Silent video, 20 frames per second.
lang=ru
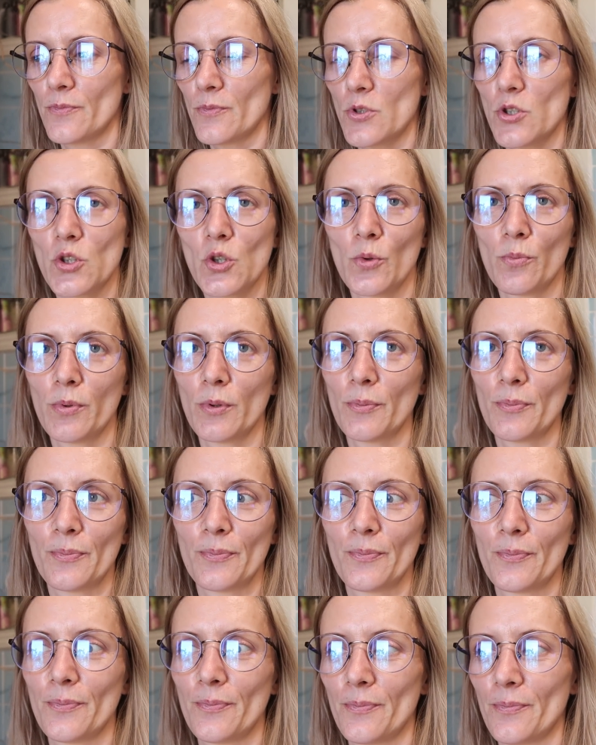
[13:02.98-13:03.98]
чтобы
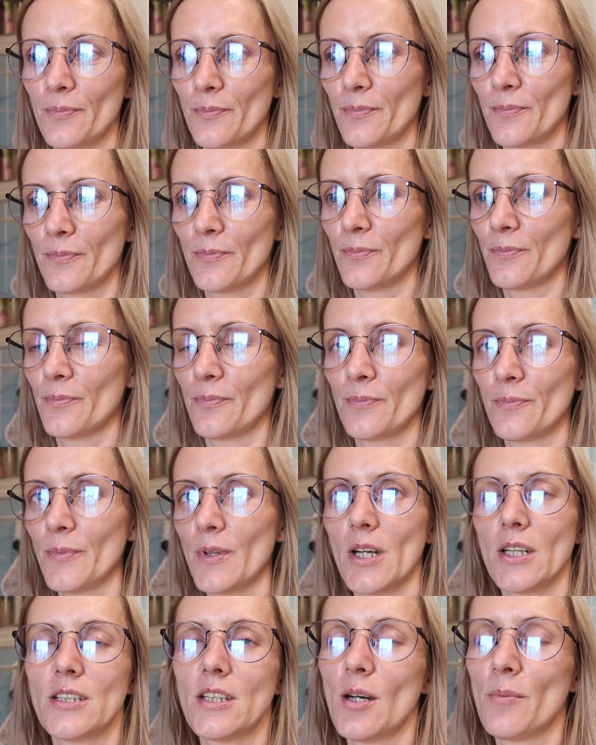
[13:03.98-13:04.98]

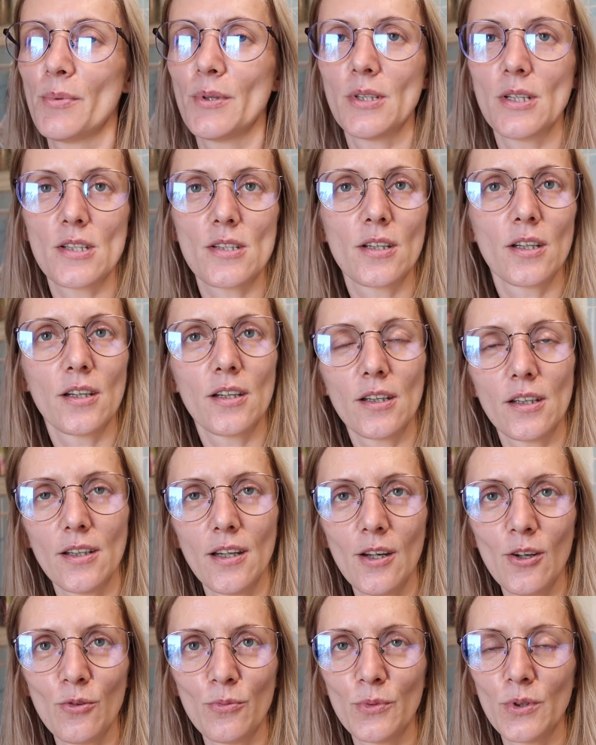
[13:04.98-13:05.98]
хотя бы несколько
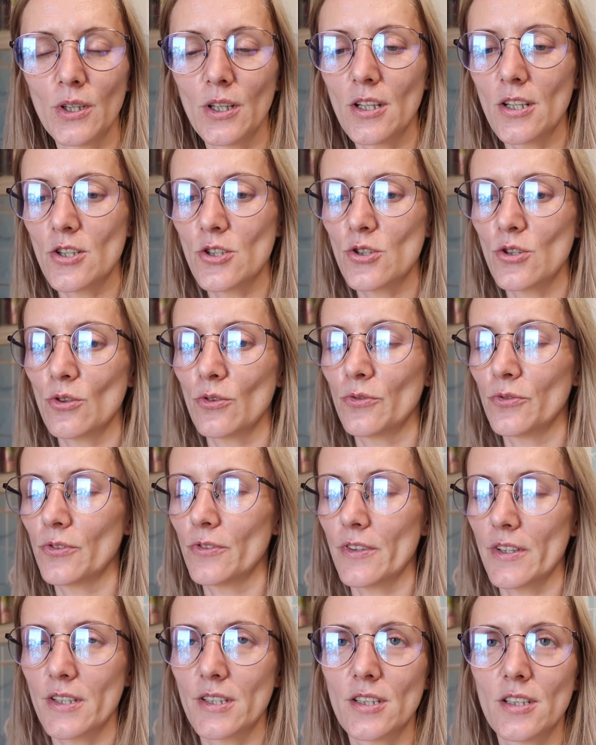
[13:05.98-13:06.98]
дней у меня еще в
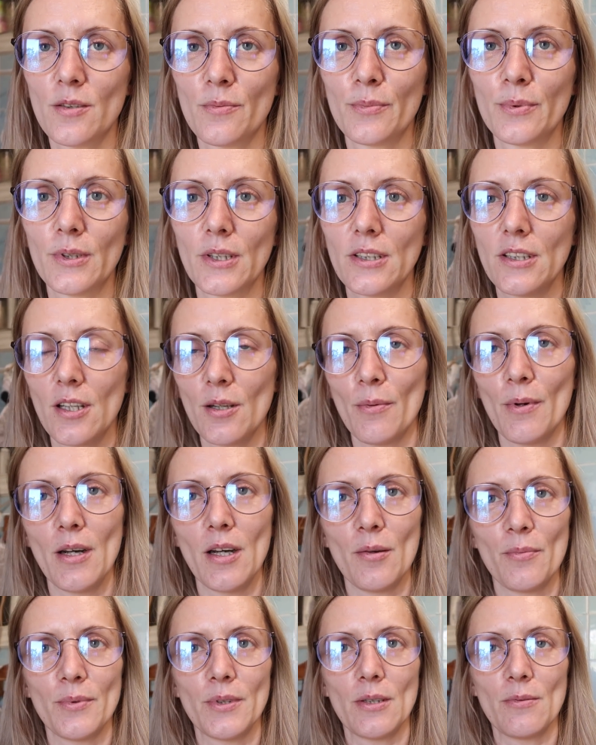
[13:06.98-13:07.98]
квартире было
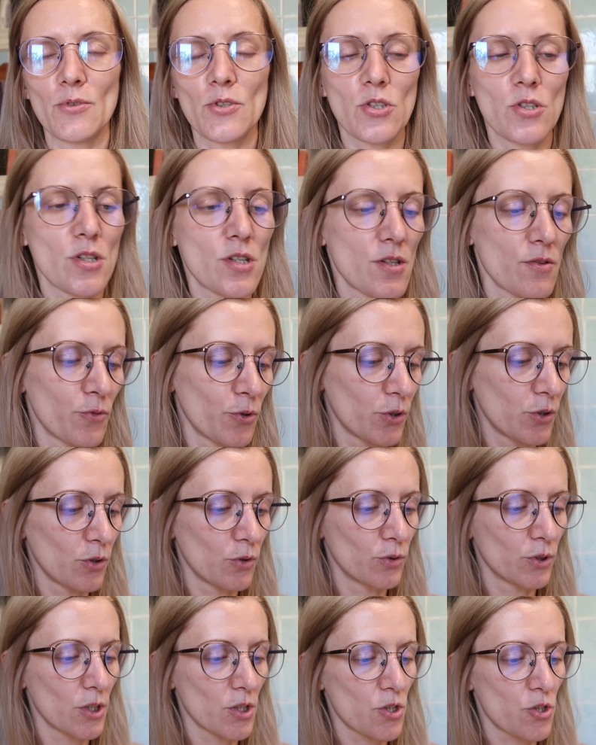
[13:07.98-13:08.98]
нормально, потому что
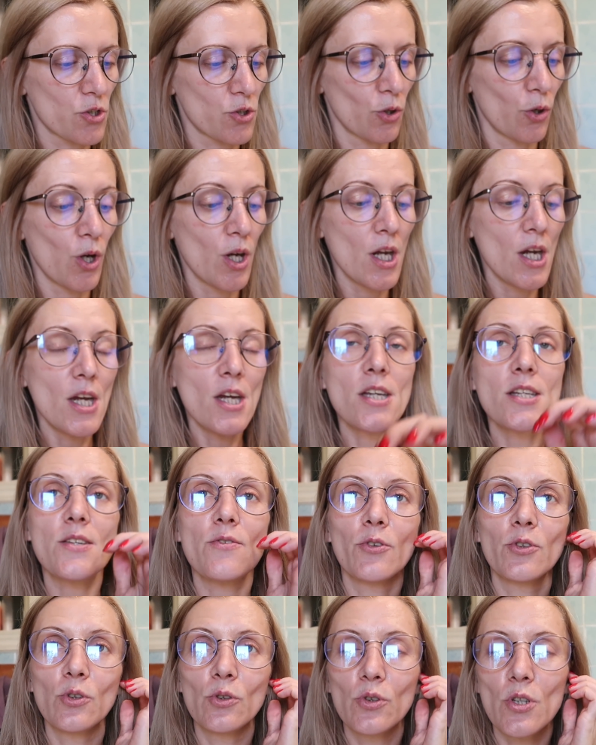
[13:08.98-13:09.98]
сегодня у нас что?
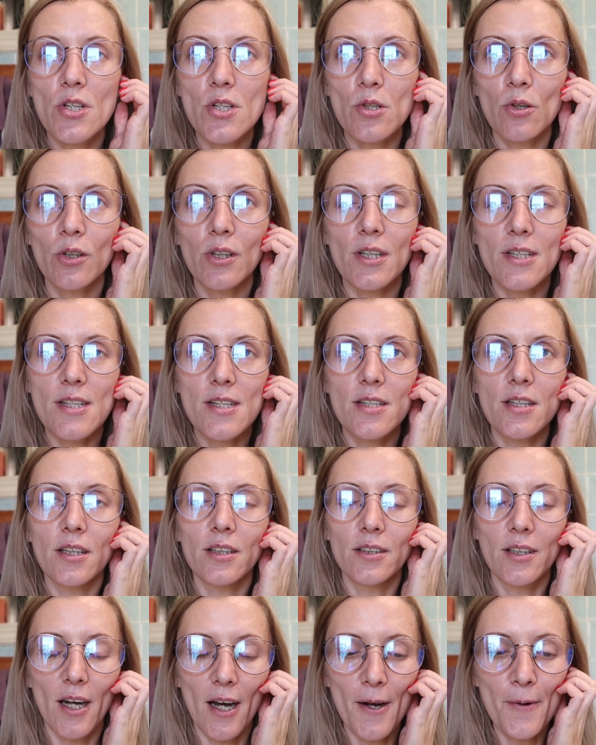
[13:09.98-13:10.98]
Сегодня у нас только
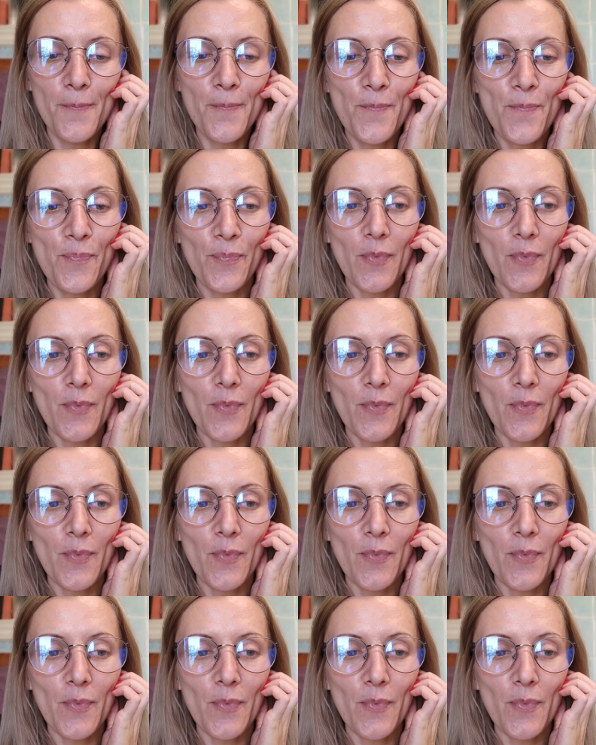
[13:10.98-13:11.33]
среда,